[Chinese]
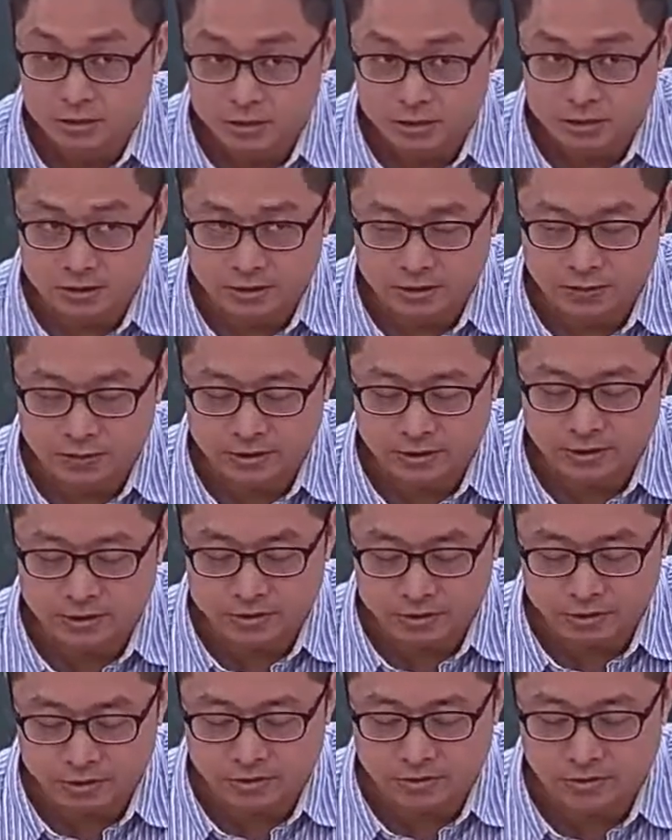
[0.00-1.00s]
十进位
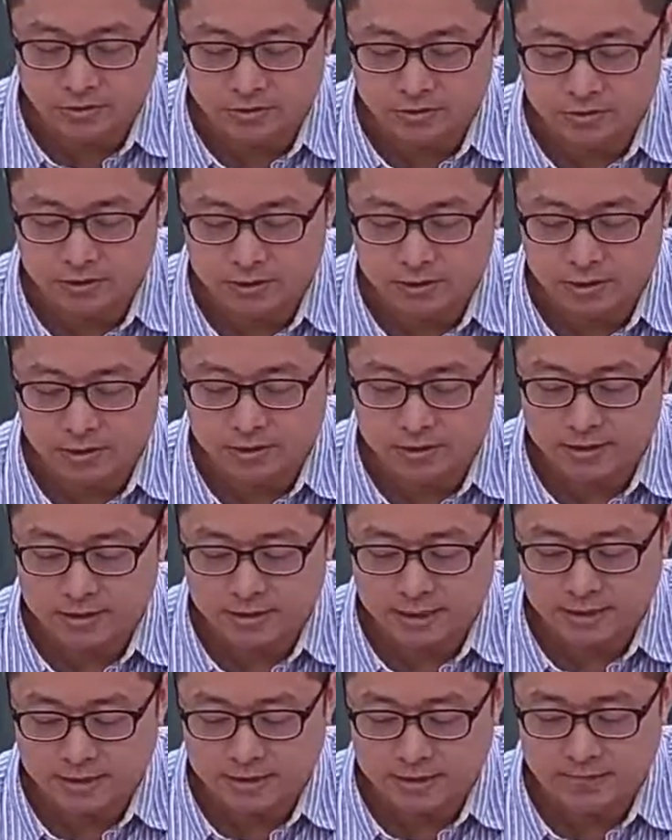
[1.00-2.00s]
的九，它
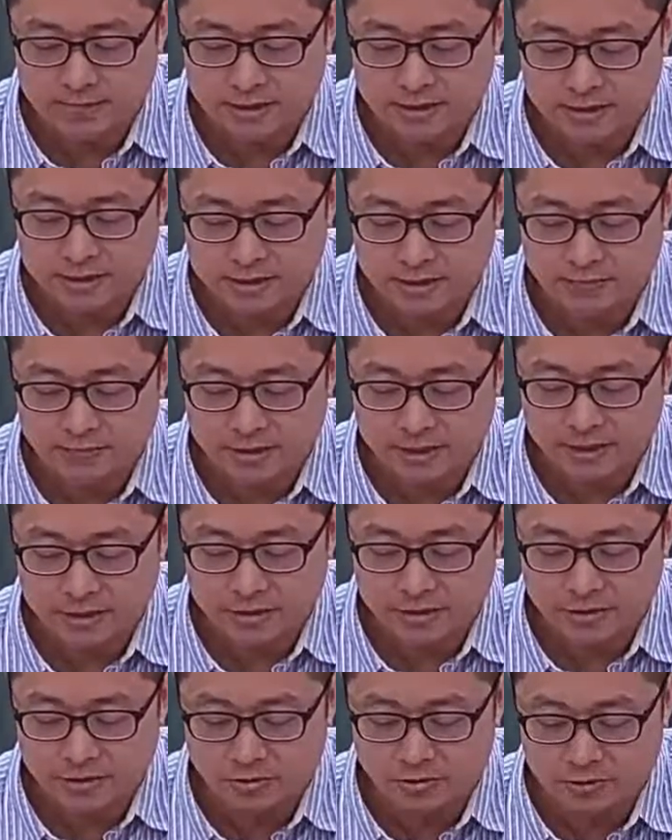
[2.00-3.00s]
的加三嘛，你先
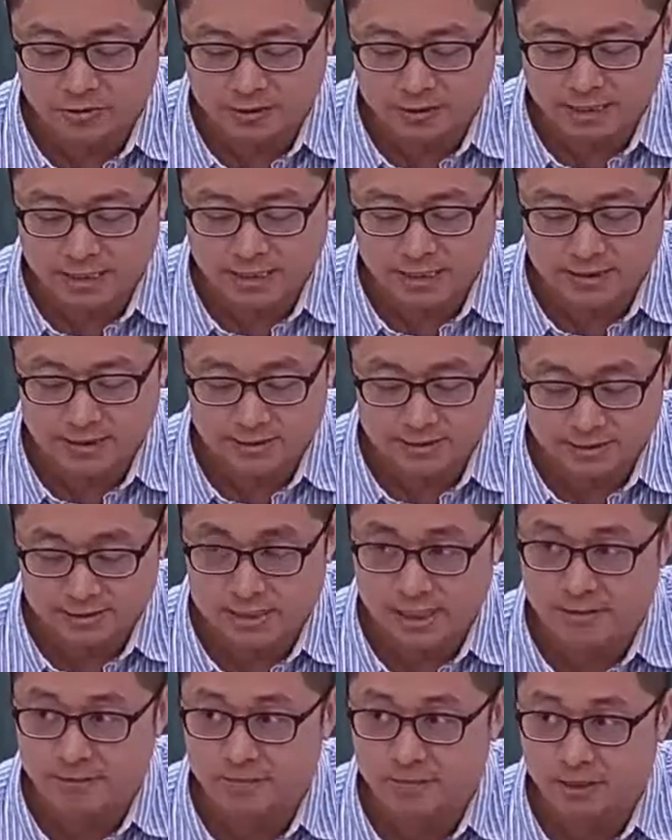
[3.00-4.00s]
把九加
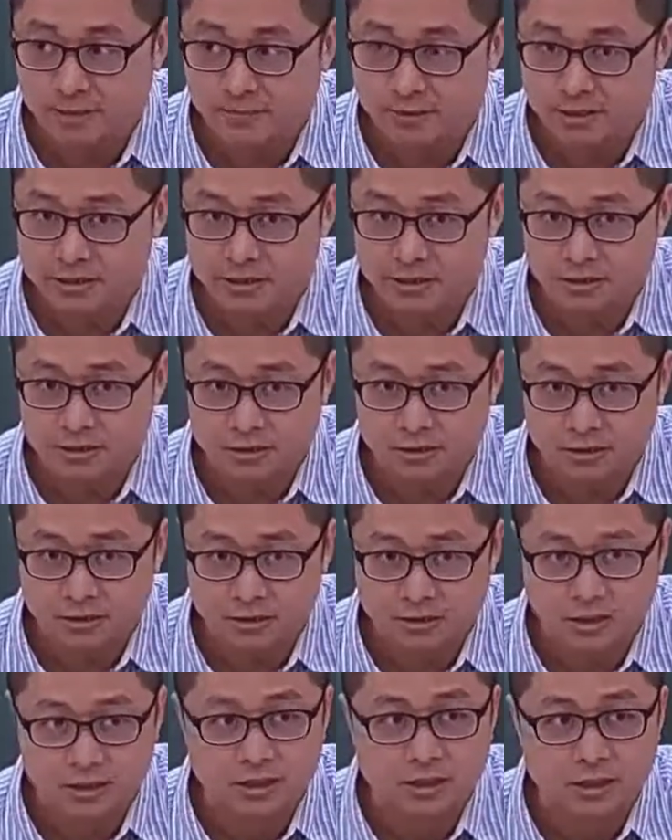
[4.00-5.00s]
三嘛，变成
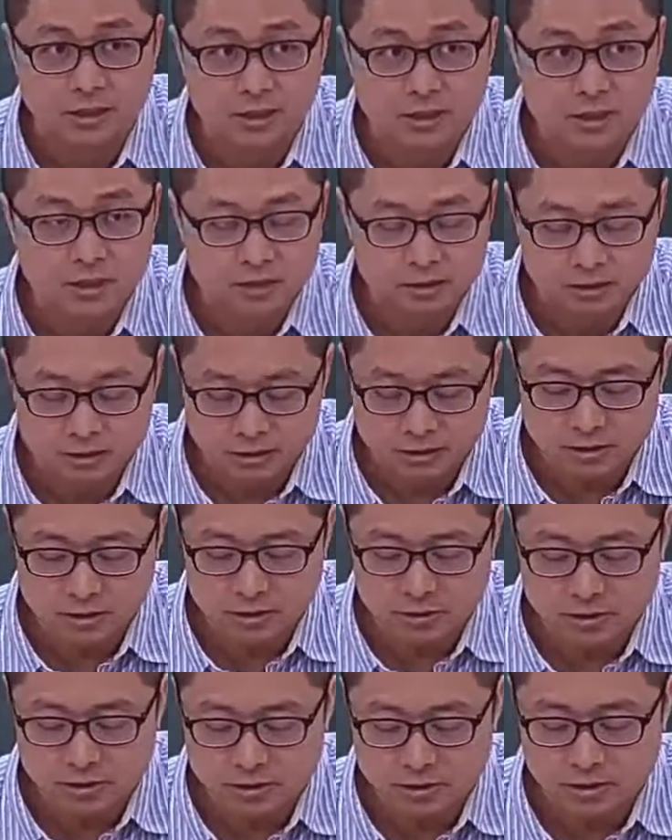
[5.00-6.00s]
十二。十
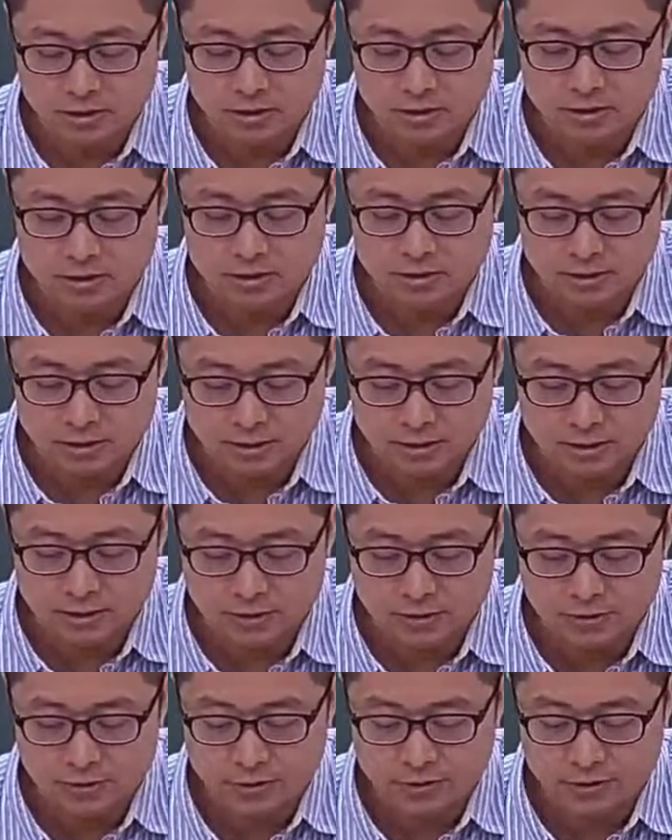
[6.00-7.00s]
二转成
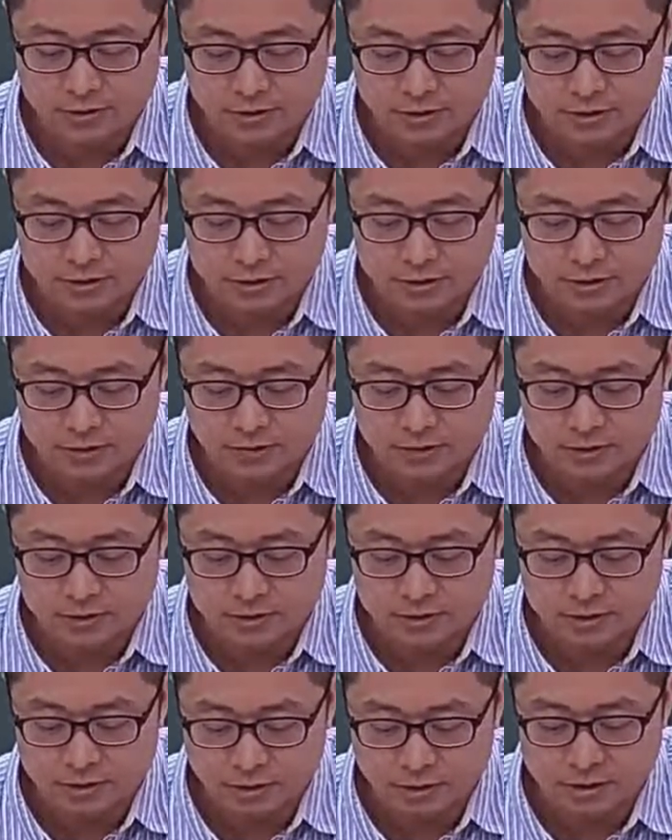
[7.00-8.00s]
四个位元的二进
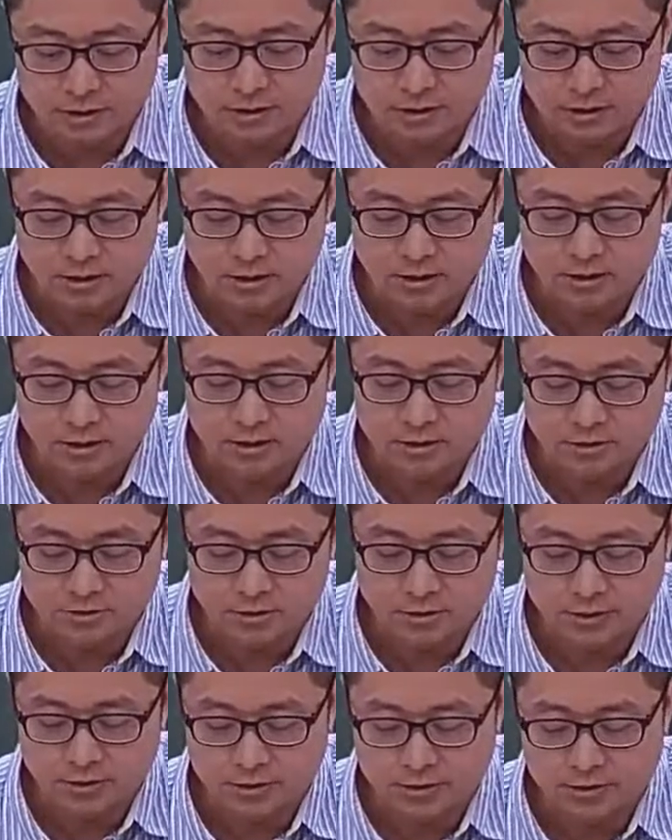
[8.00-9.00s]
位是一一零零，
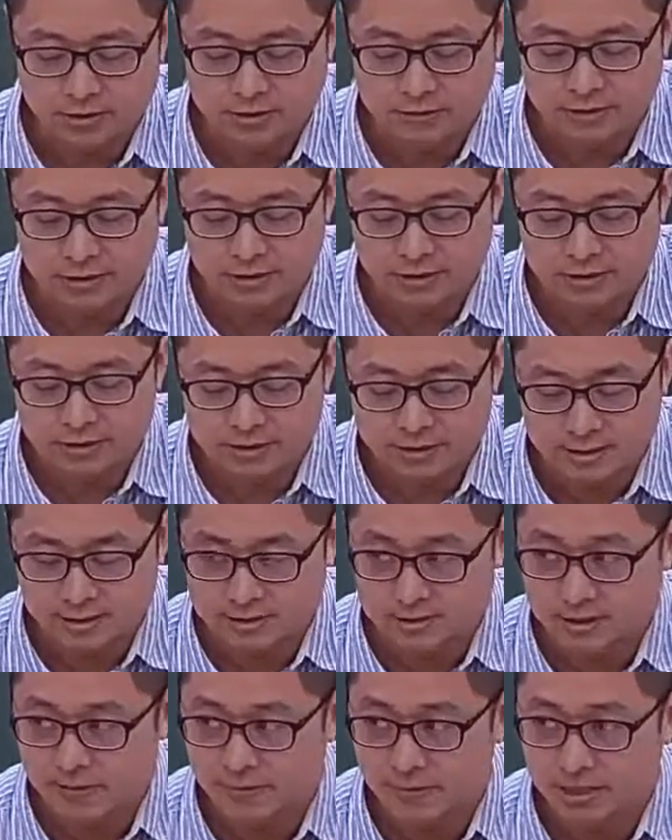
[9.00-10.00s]
就可以得到它的
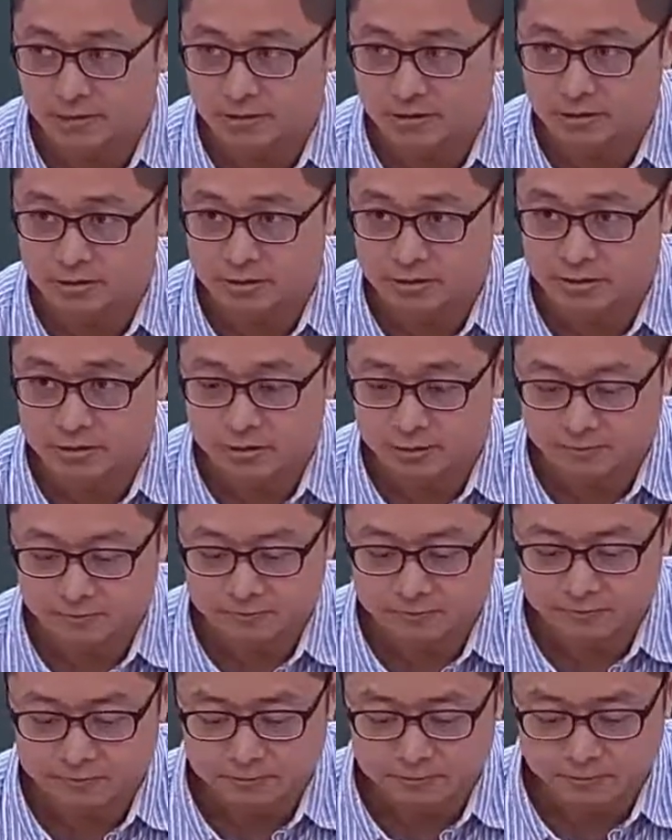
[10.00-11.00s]
加三码的
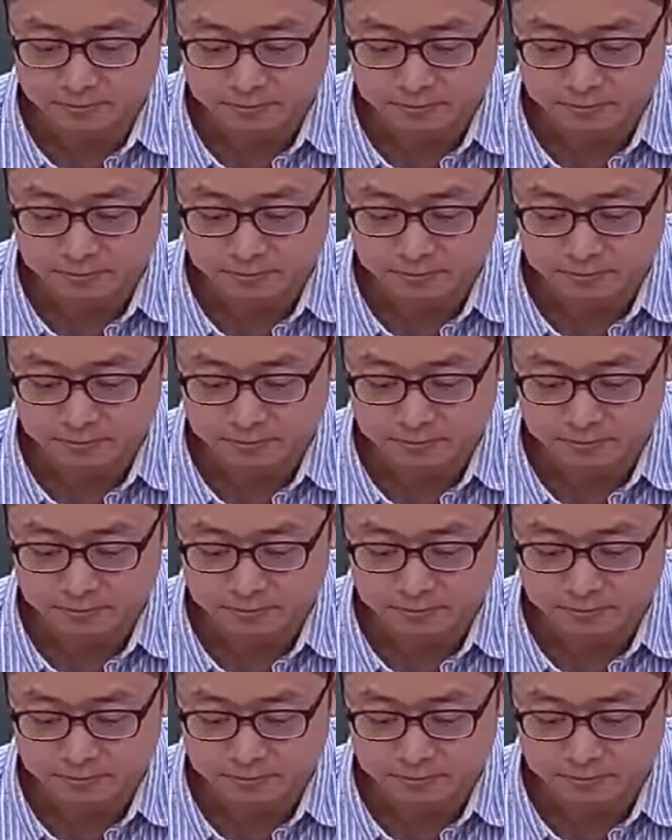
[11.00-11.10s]
值。